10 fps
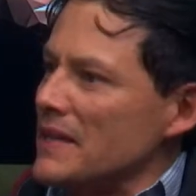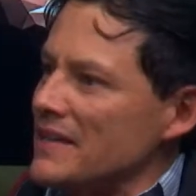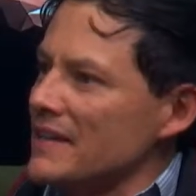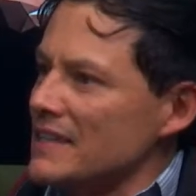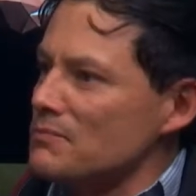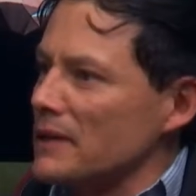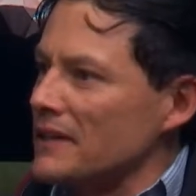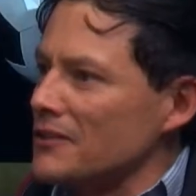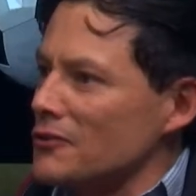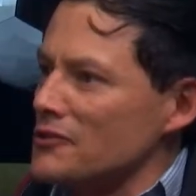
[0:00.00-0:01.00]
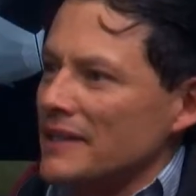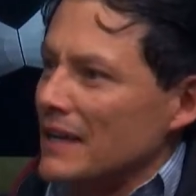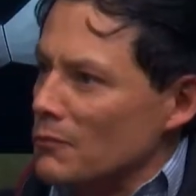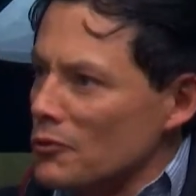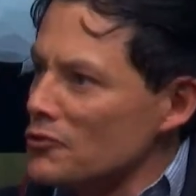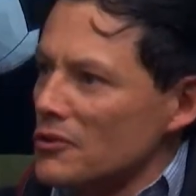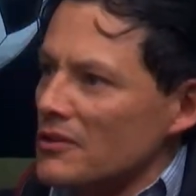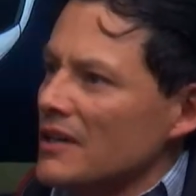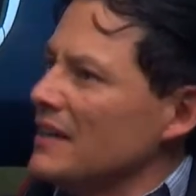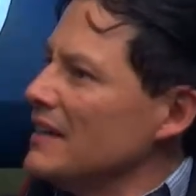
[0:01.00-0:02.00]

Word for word: me digas, pero, o sea, en el mundo,